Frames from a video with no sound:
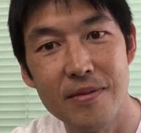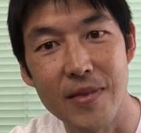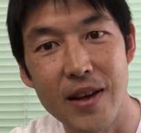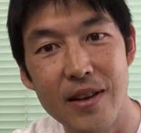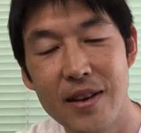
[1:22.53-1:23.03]
う
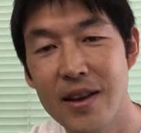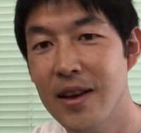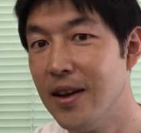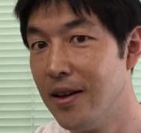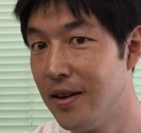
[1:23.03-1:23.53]
ね
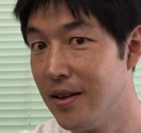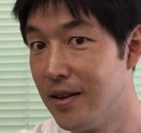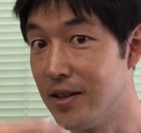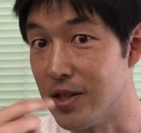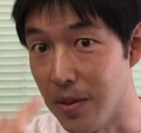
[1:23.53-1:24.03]

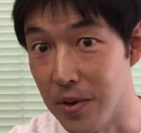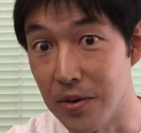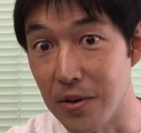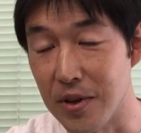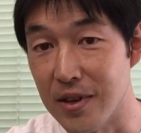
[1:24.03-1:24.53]
喋る
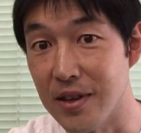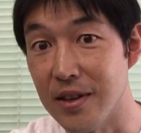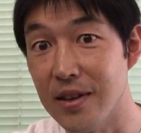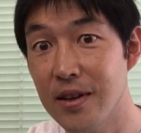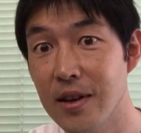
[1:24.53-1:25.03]
とき
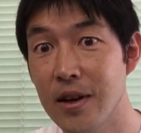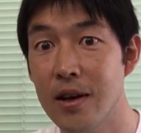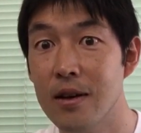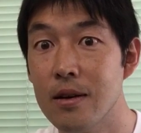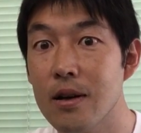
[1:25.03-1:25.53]
に
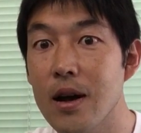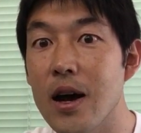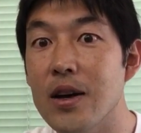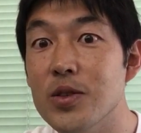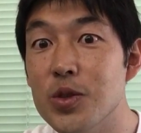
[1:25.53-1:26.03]

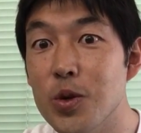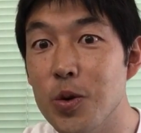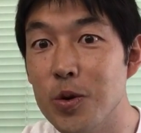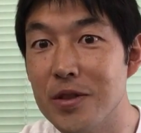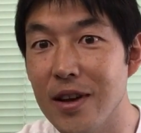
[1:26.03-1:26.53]
感情
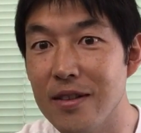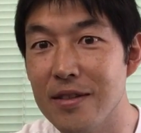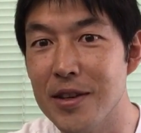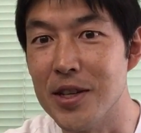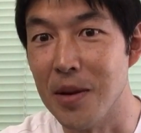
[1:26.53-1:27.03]
を使っ
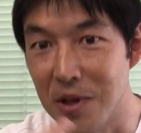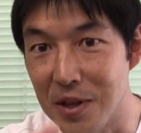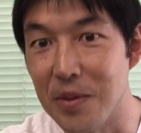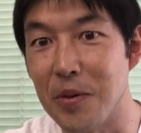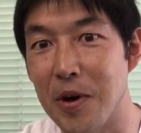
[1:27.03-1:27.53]
て喋っ
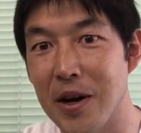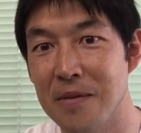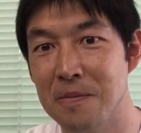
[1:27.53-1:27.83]
てみてごら